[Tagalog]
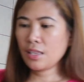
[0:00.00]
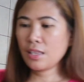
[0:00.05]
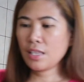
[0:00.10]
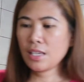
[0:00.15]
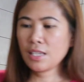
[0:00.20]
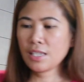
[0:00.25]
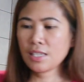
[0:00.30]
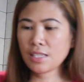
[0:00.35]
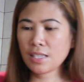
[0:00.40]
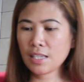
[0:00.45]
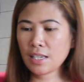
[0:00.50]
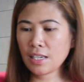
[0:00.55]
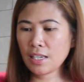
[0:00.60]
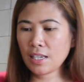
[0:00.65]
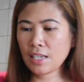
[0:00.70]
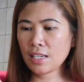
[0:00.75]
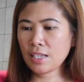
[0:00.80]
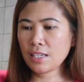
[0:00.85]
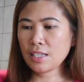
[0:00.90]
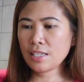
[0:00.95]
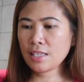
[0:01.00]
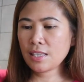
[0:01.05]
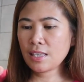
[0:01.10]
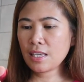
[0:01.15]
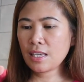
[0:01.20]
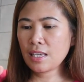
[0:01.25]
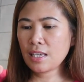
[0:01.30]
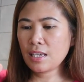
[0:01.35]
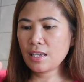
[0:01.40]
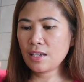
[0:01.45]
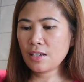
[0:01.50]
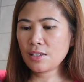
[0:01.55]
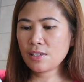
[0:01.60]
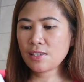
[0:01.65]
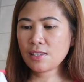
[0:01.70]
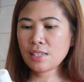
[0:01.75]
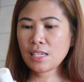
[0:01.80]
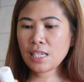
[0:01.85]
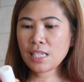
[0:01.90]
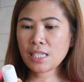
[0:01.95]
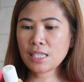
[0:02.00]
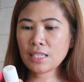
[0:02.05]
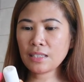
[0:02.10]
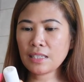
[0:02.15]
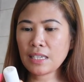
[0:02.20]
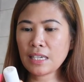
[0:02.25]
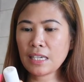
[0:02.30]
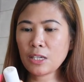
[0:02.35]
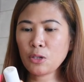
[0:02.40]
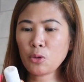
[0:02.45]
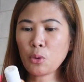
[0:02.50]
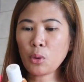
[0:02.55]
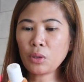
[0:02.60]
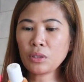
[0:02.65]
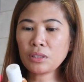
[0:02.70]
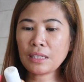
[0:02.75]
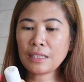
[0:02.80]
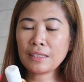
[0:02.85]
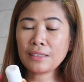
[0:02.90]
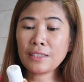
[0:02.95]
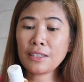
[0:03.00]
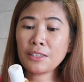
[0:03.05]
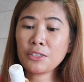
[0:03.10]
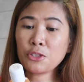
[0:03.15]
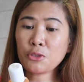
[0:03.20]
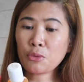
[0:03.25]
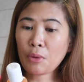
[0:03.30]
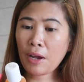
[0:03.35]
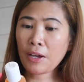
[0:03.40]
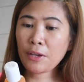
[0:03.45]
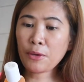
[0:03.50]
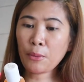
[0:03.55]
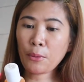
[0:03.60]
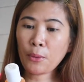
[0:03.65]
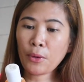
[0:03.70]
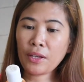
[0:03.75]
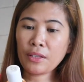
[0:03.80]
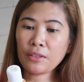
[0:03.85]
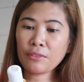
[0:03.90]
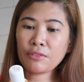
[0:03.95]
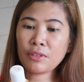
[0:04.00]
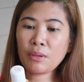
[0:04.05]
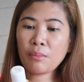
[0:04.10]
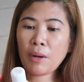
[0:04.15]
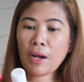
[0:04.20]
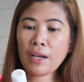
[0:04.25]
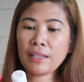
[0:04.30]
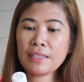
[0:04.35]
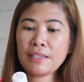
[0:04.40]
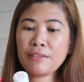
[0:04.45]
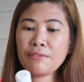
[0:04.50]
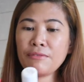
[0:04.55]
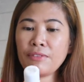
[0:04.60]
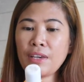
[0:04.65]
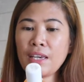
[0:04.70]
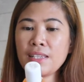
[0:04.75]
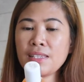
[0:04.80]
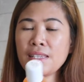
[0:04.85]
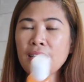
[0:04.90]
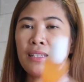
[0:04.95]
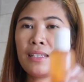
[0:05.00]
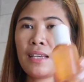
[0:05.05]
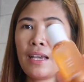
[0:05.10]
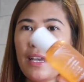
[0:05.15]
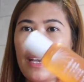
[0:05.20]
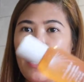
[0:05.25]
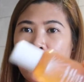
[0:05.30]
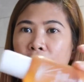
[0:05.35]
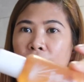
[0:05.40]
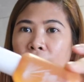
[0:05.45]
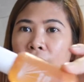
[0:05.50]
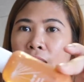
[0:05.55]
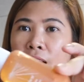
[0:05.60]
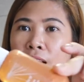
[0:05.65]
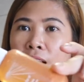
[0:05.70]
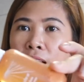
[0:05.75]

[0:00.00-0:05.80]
This is the Sisley Golden Dry Oil for body, face, and hair.